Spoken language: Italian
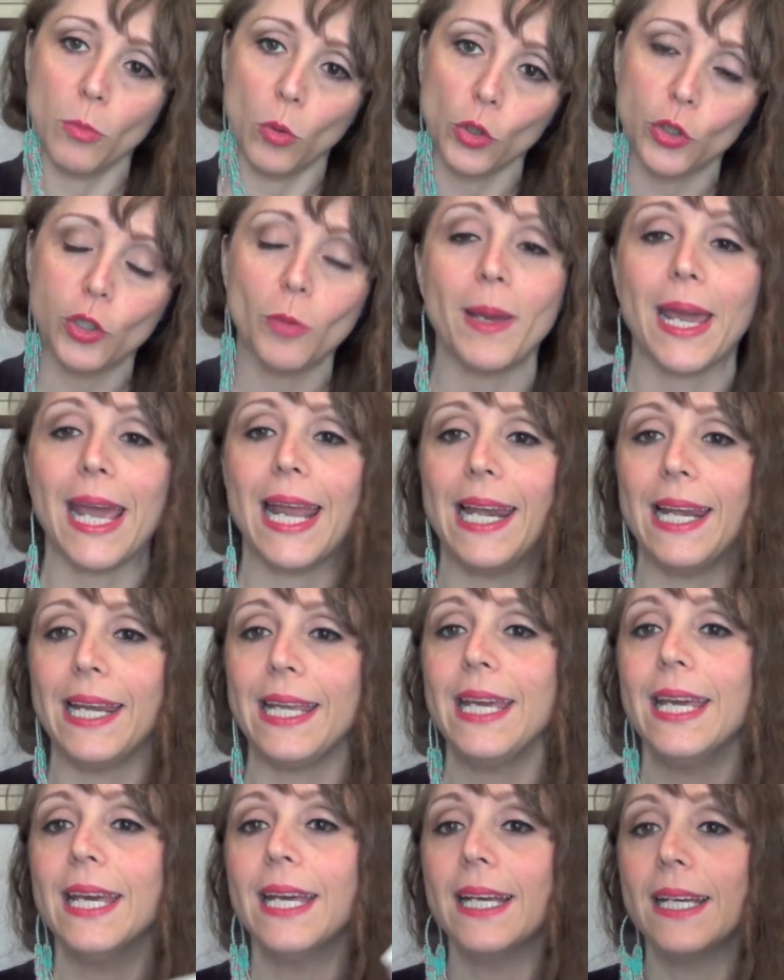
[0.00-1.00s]
molto
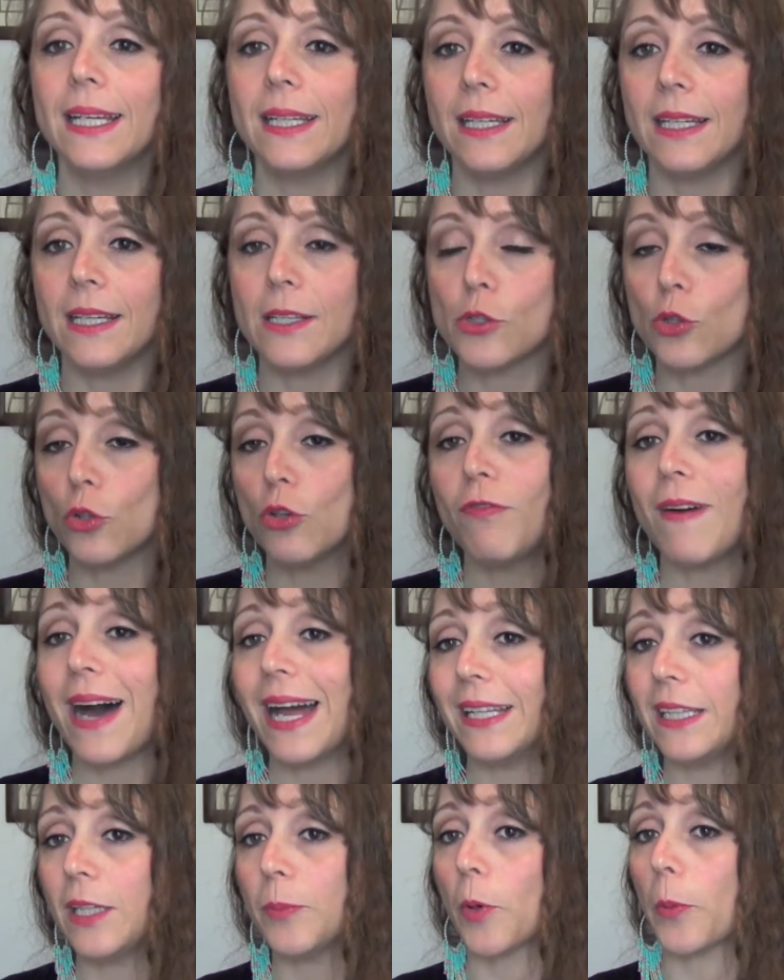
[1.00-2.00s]
belli, eh, sono
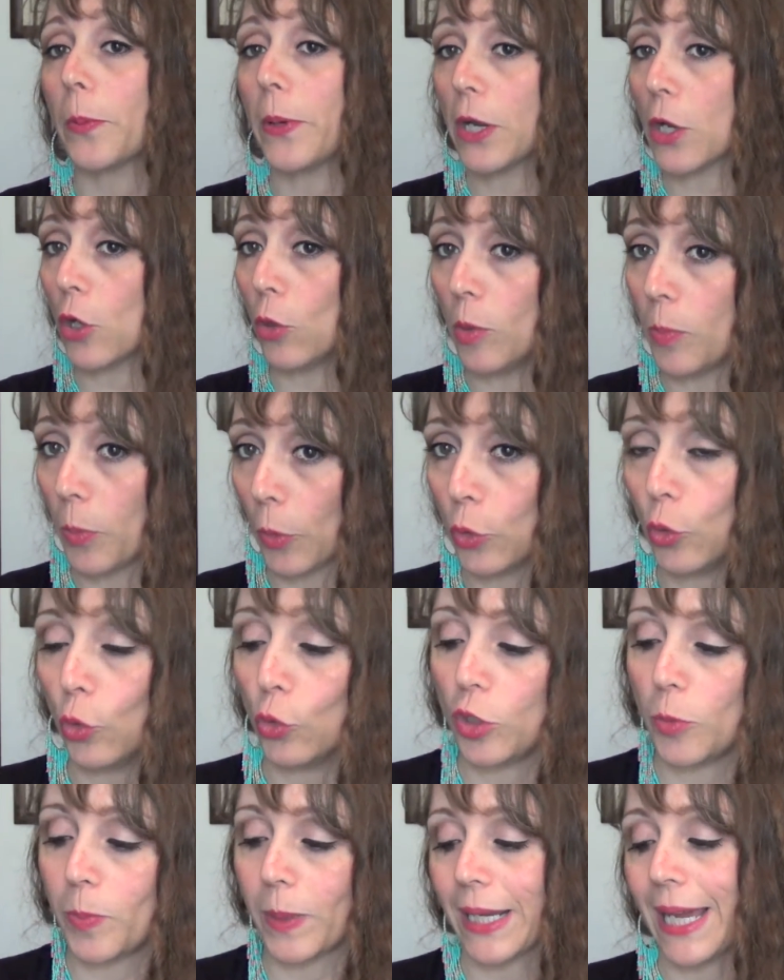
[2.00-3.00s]
validi proprio come
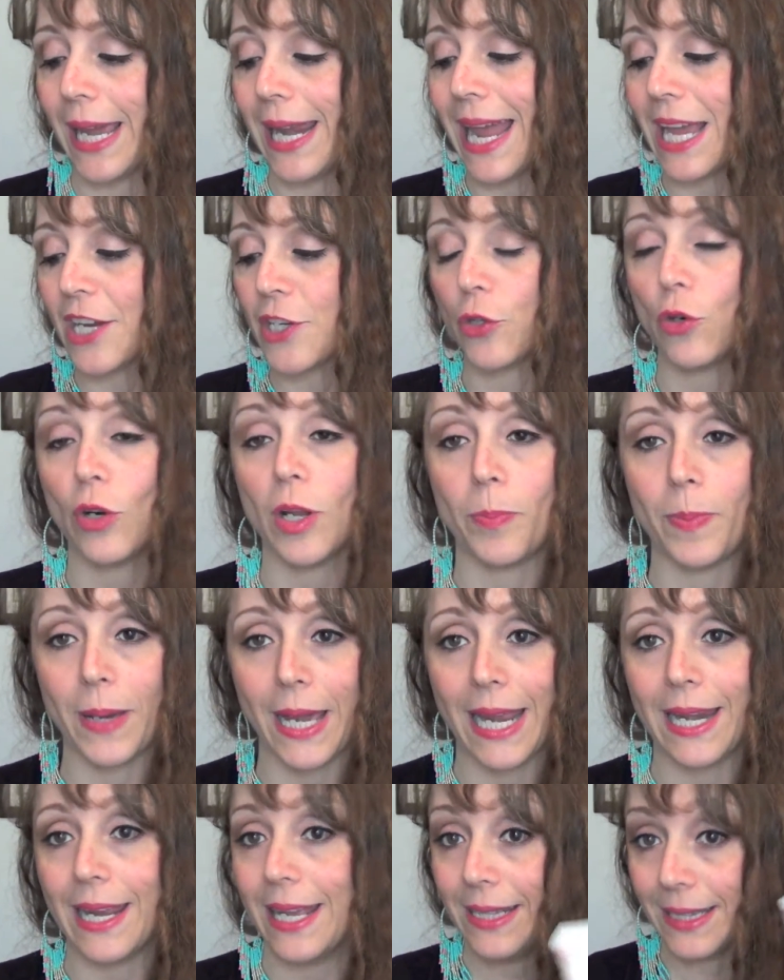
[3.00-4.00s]
prodotti perché lasciano la pelle,